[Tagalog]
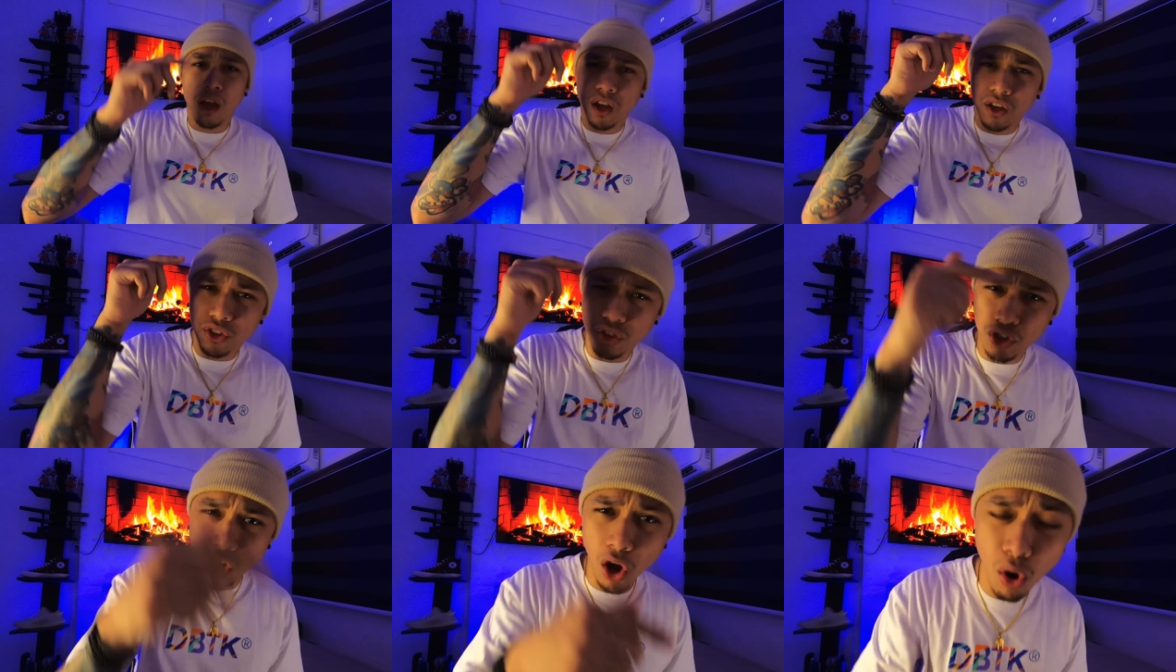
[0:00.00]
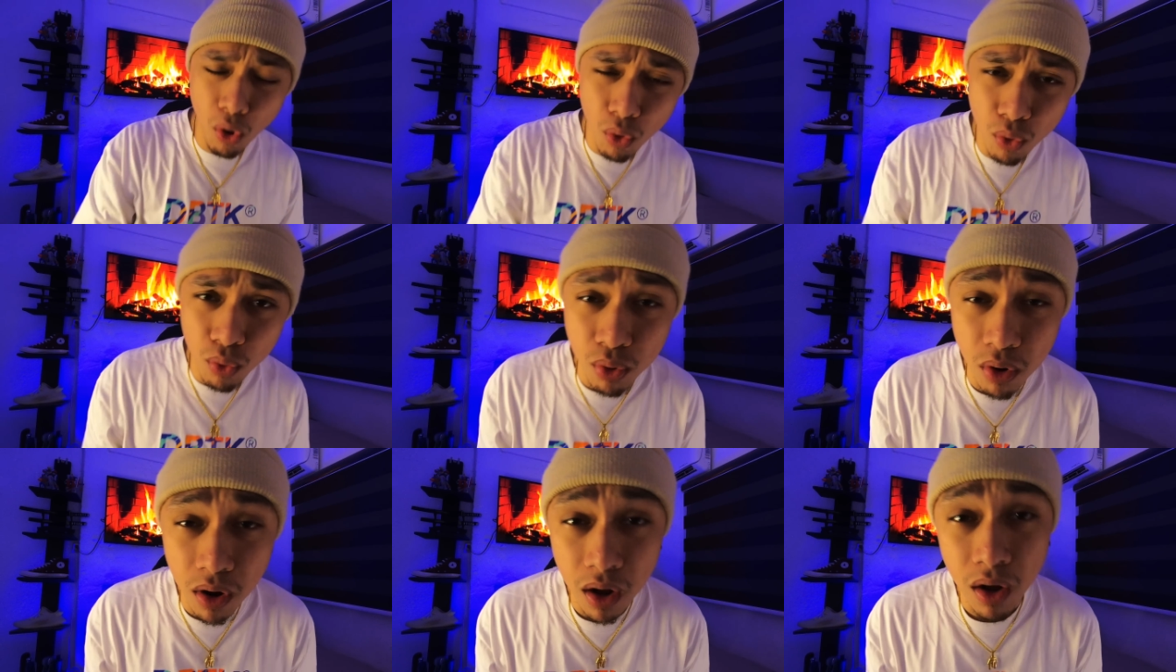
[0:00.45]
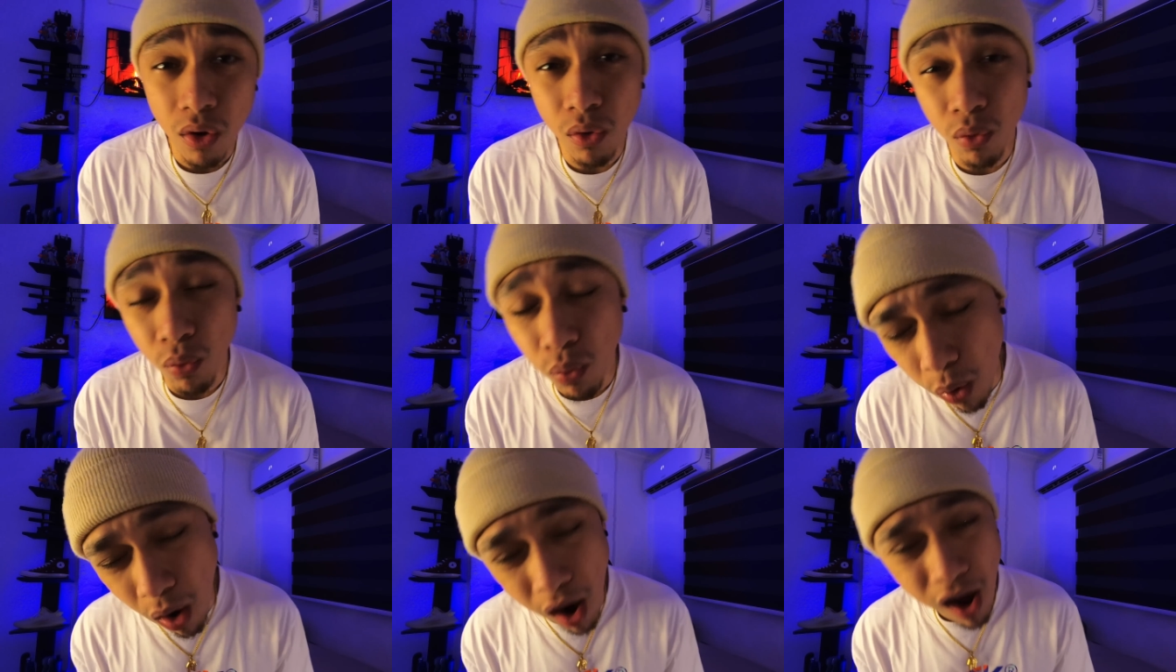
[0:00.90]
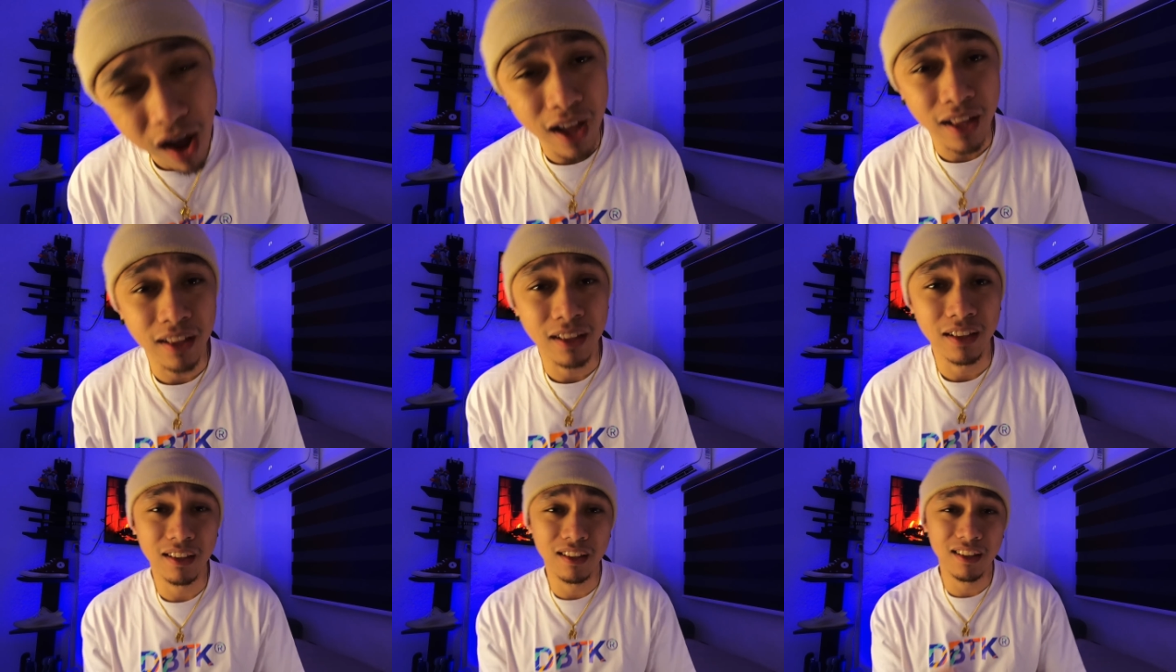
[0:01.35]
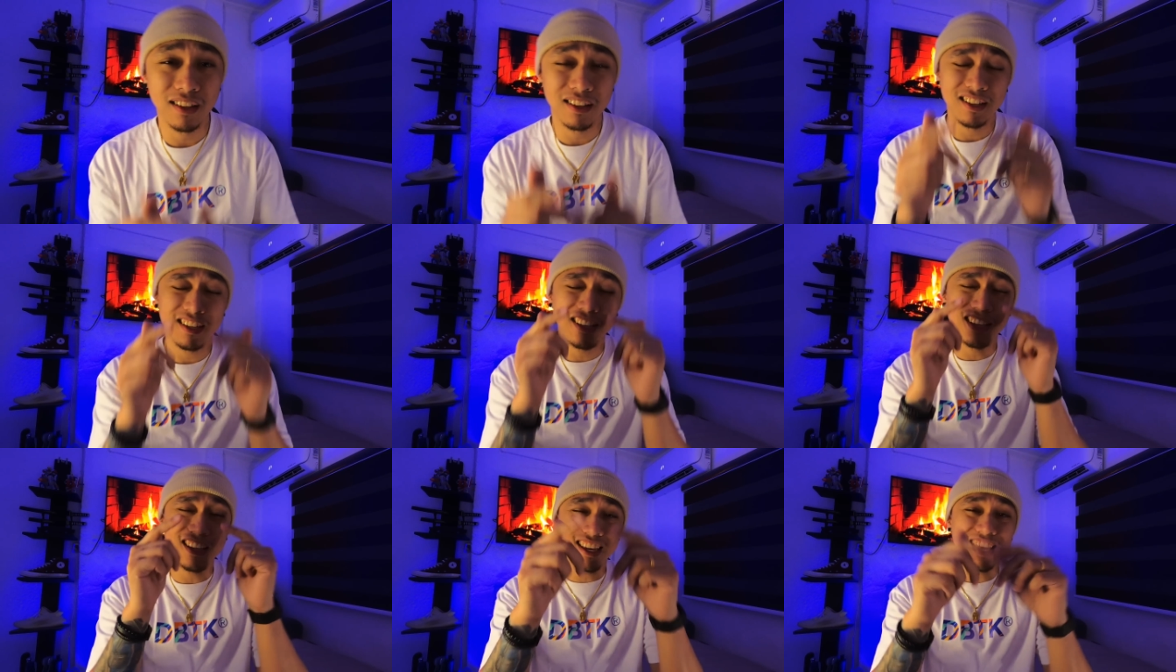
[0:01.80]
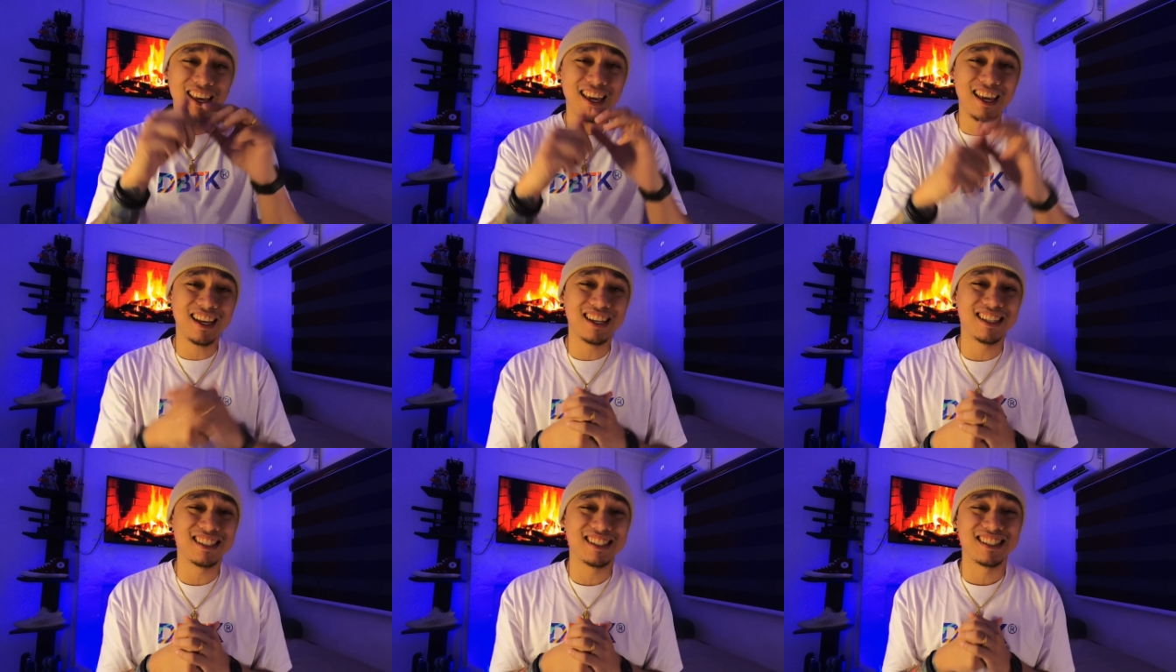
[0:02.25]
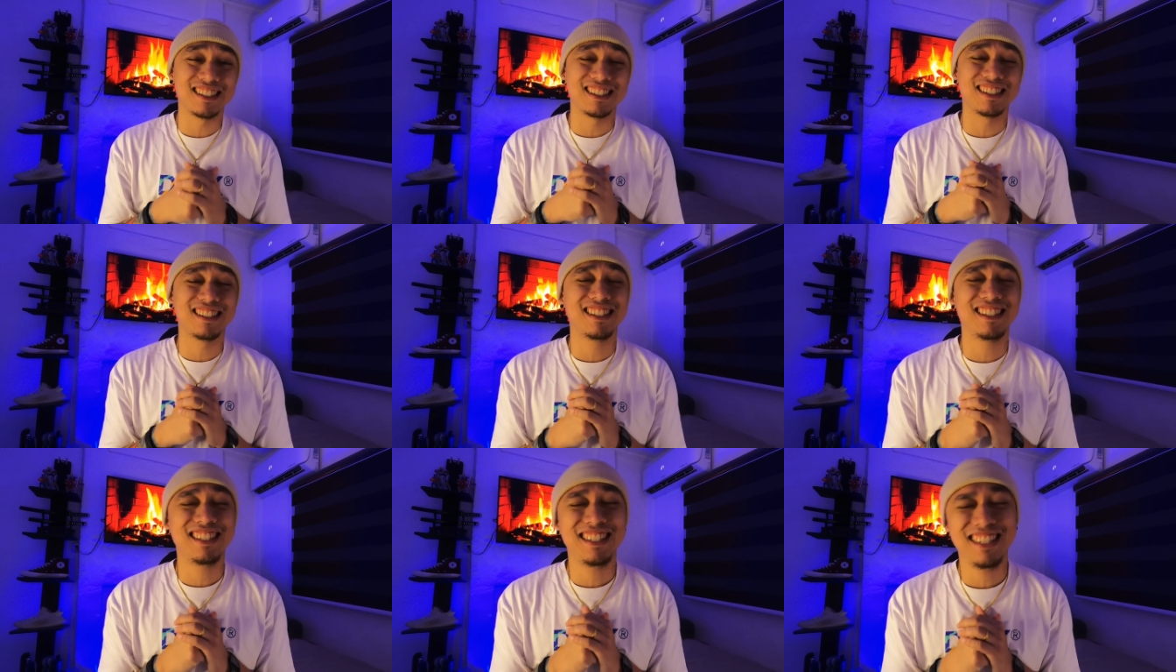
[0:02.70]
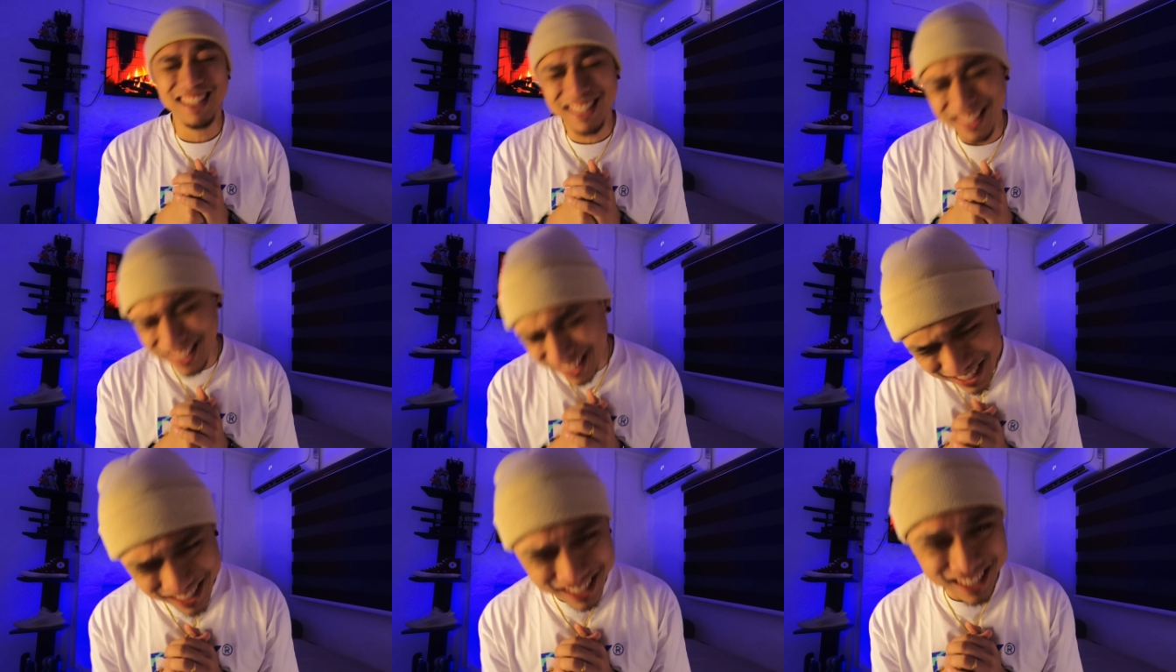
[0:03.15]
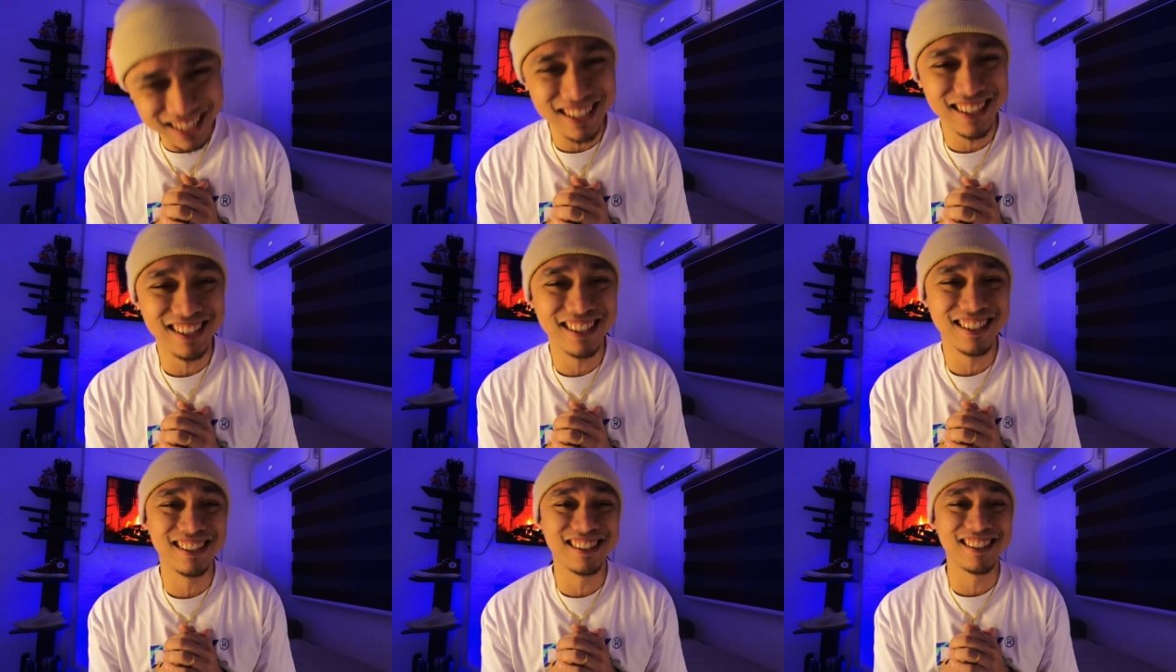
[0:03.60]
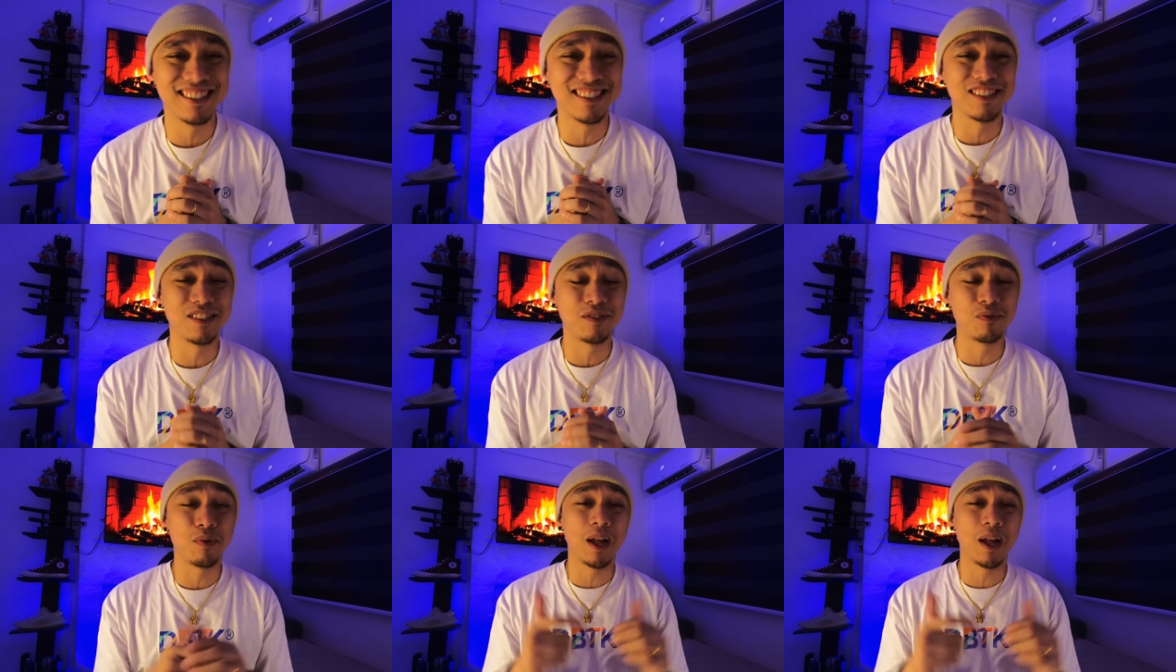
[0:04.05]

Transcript: Yo! What is good?